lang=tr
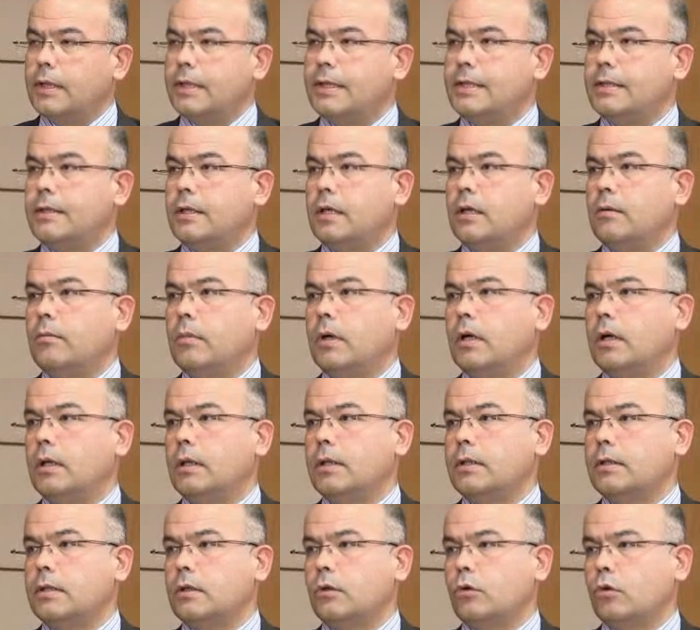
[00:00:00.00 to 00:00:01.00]
isteğe
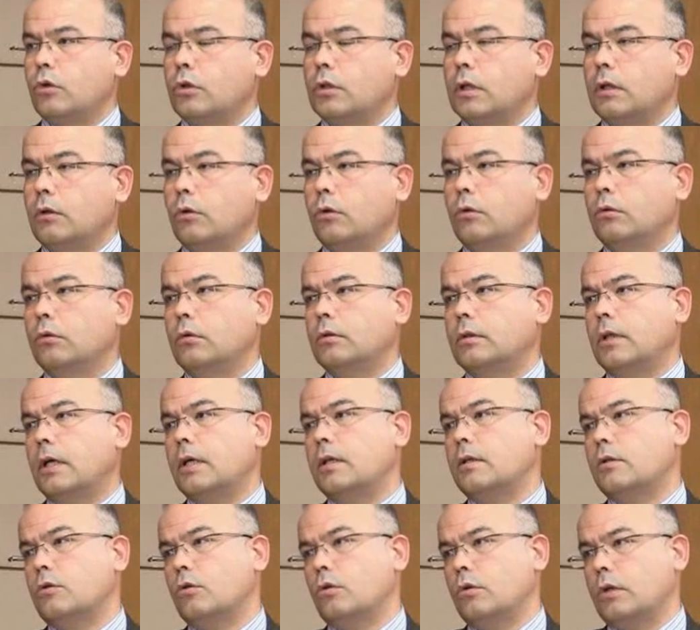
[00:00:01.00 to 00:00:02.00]
bağlı sigortalı
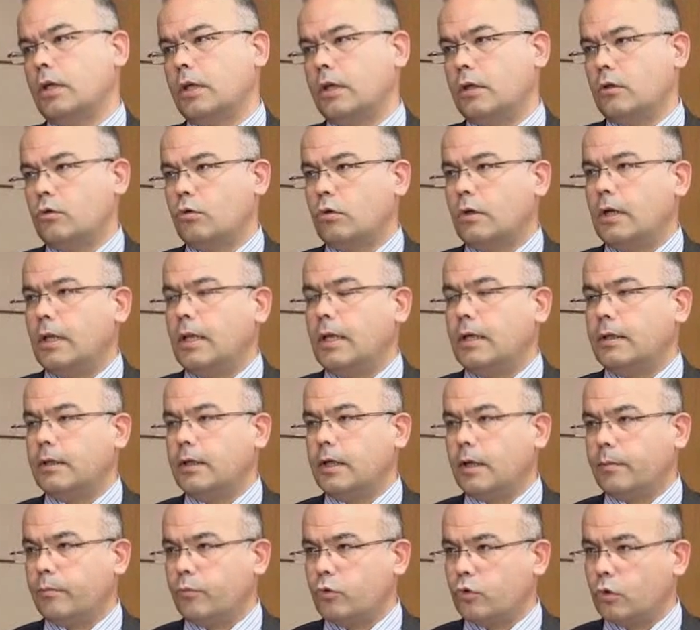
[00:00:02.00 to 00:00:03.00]
olduktan sonraki
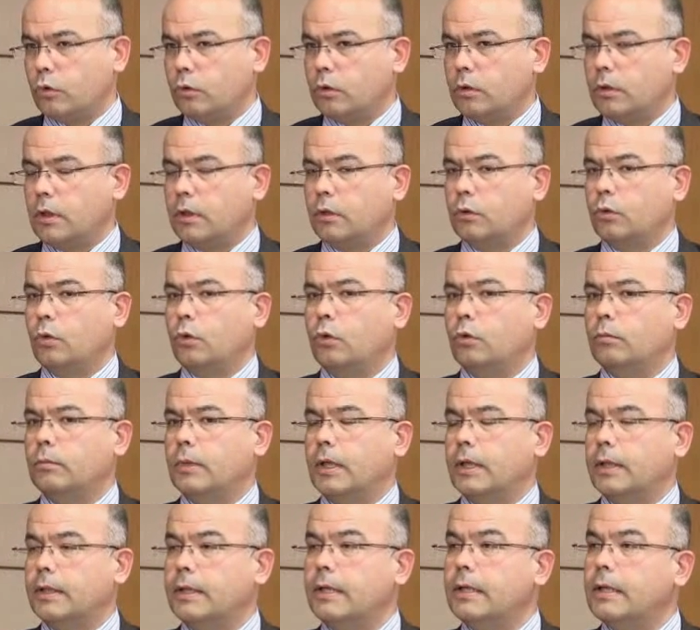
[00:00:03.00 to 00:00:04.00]
sürelerde yapmış oldukları
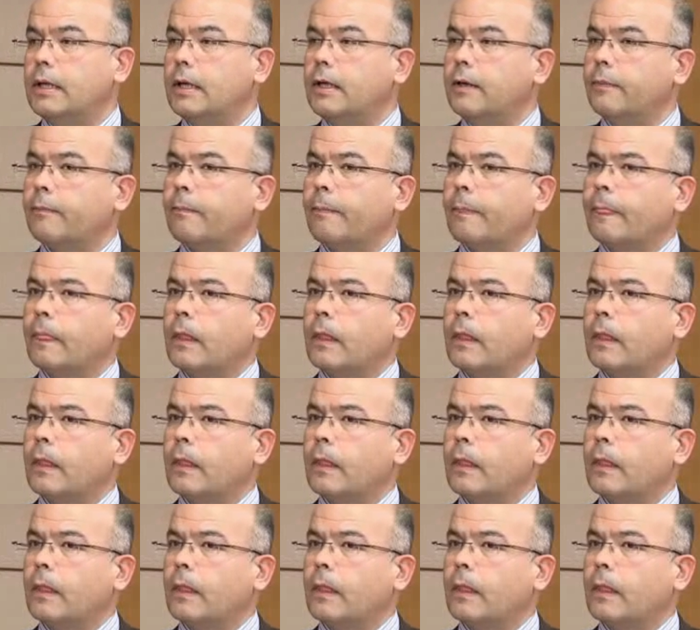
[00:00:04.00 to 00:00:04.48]
doğumlar yine